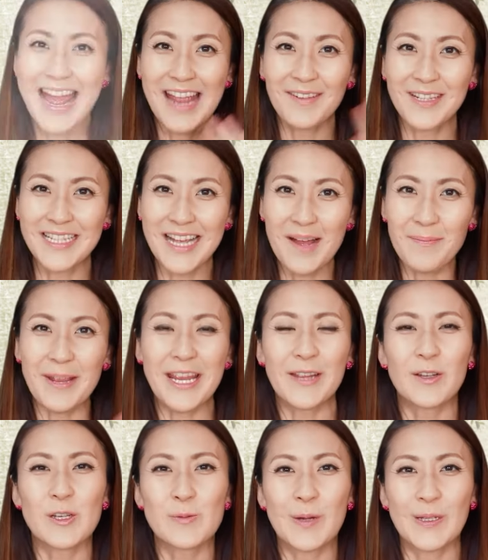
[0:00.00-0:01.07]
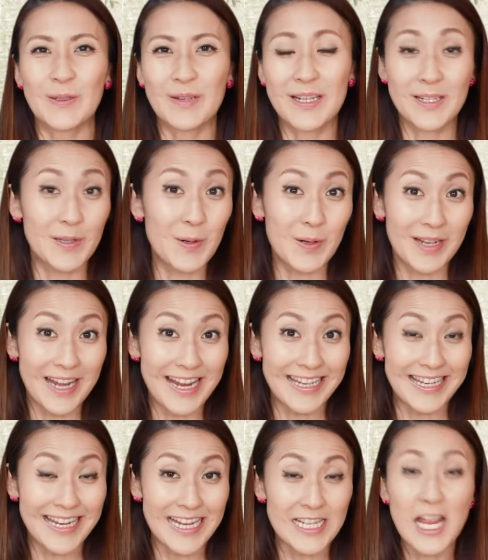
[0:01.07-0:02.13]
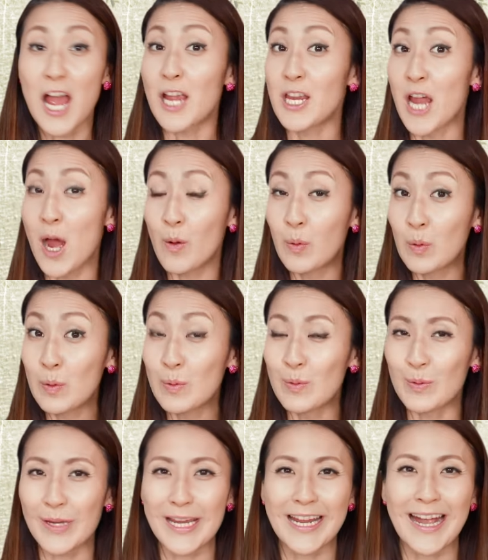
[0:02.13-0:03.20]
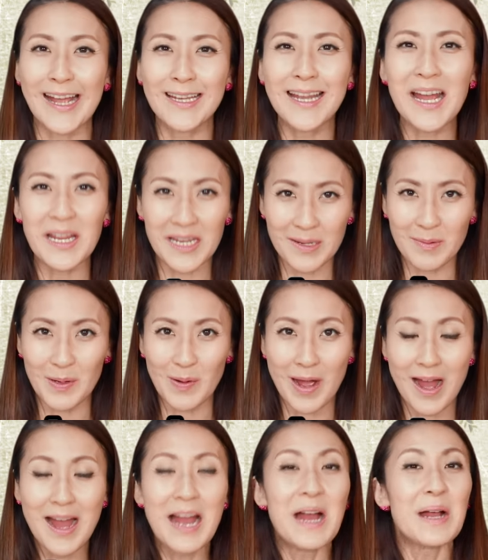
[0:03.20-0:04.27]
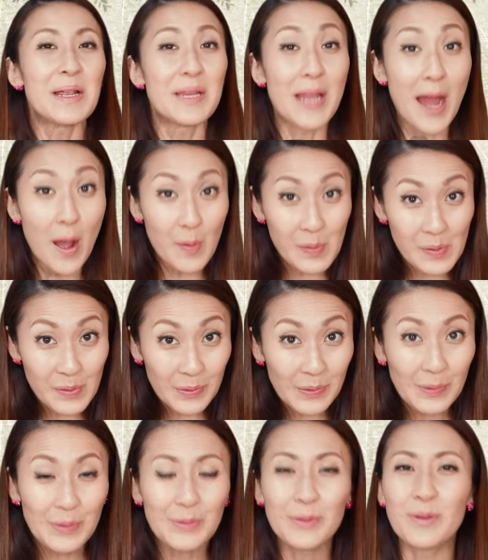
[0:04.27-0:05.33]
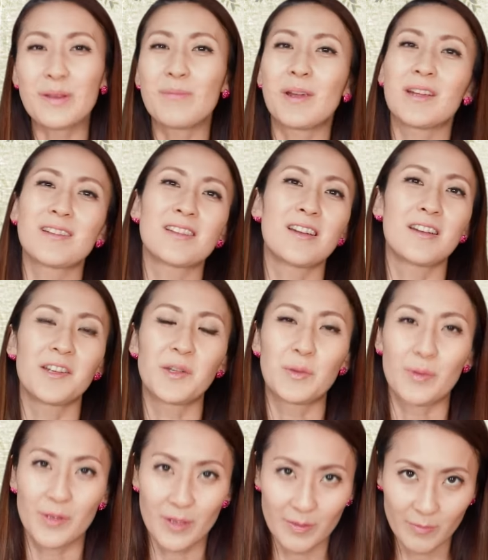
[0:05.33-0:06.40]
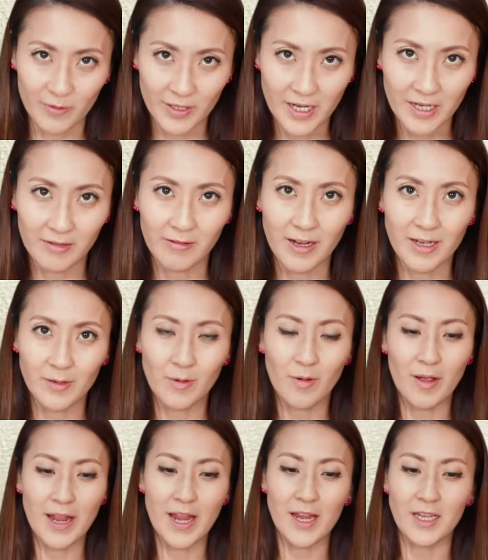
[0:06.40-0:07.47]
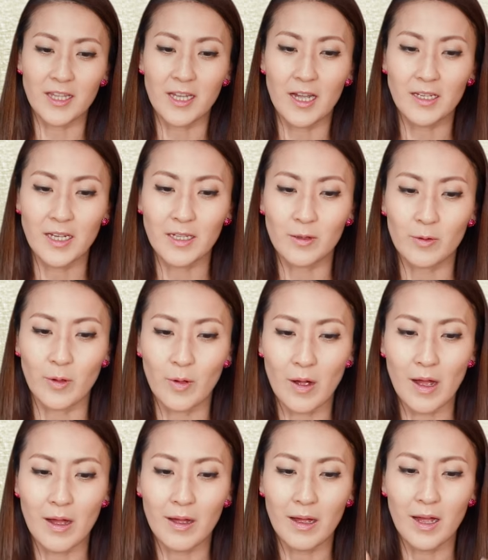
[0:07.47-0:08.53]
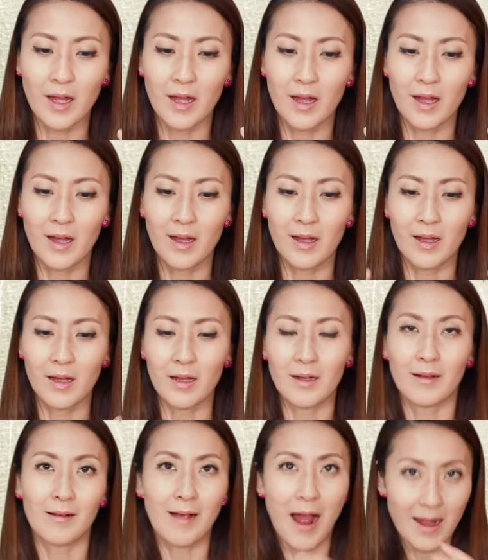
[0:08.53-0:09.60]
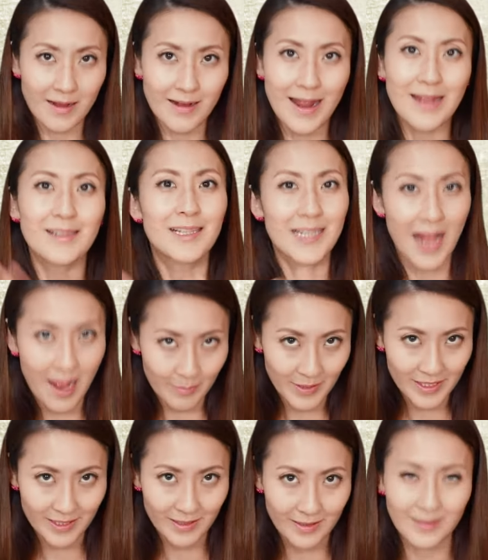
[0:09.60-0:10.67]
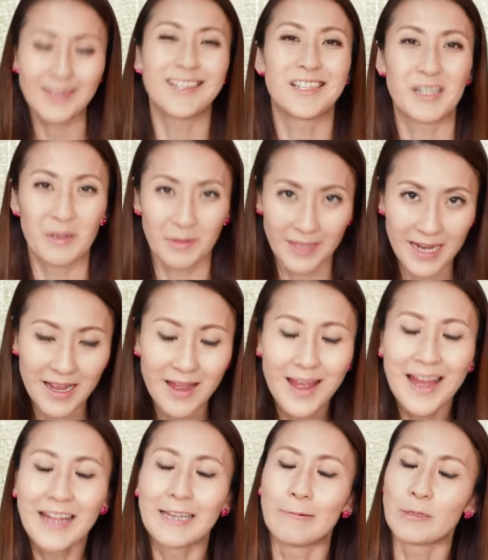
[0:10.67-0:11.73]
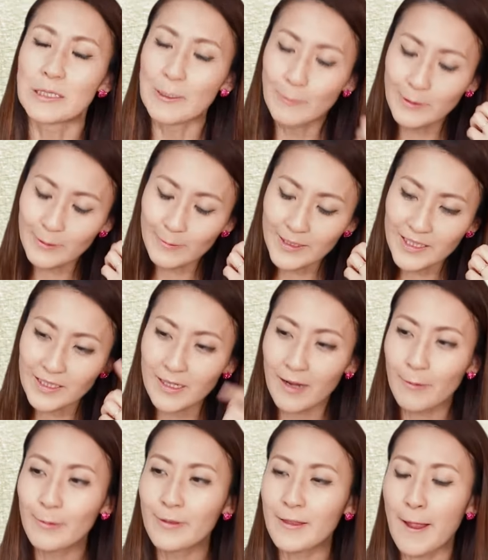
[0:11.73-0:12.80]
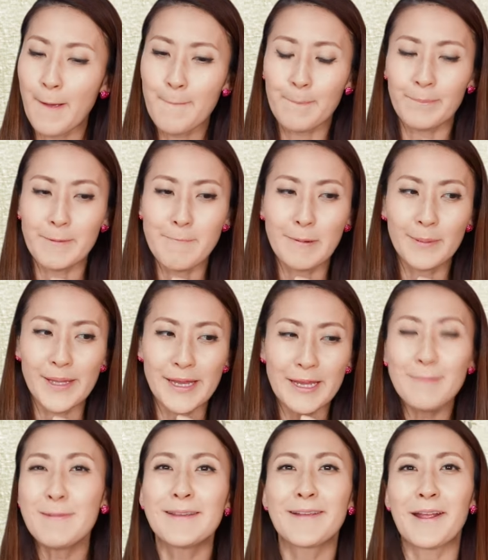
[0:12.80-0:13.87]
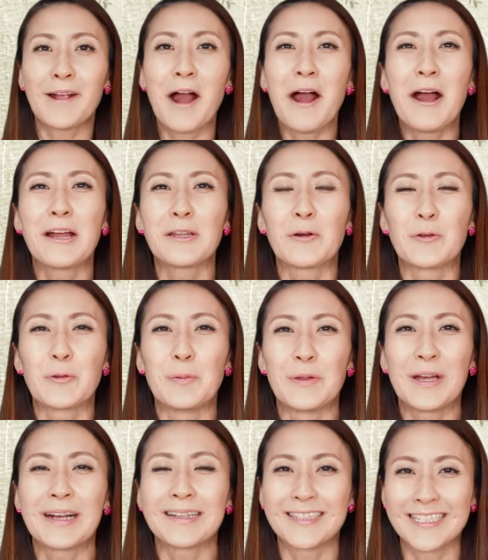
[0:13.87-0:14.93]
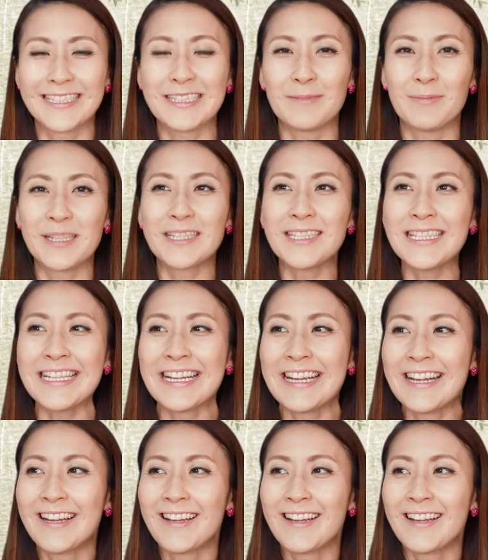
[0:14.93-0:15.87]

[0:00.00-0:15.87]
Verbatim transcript: Hey, what's up? English Partners のレイニーです。Yahoo! 意外な意味は Yahoo というと今や知らない人は誰もいないぐらいの、えー、インターネットあ関連サービスですよね。でもそもそも私ヤフーって今まで意味さえ考えたこともなかったし別に